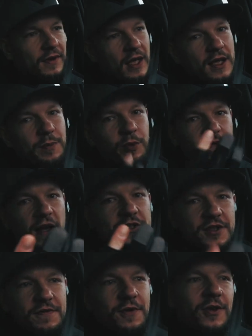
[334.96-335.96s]
taki
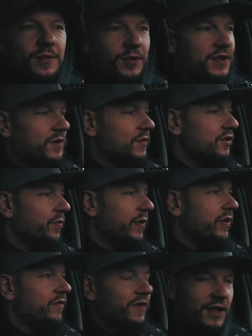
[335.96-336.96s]
poważny vloger powinien mieć
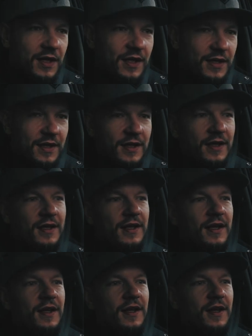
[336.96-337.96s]
opanowane,
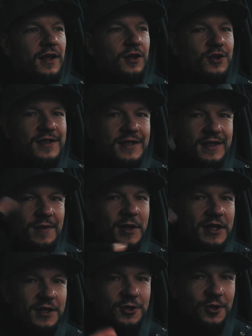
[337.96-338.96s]
to
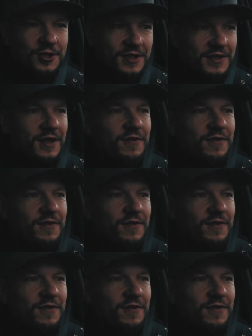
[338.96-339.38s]
systematyczność jest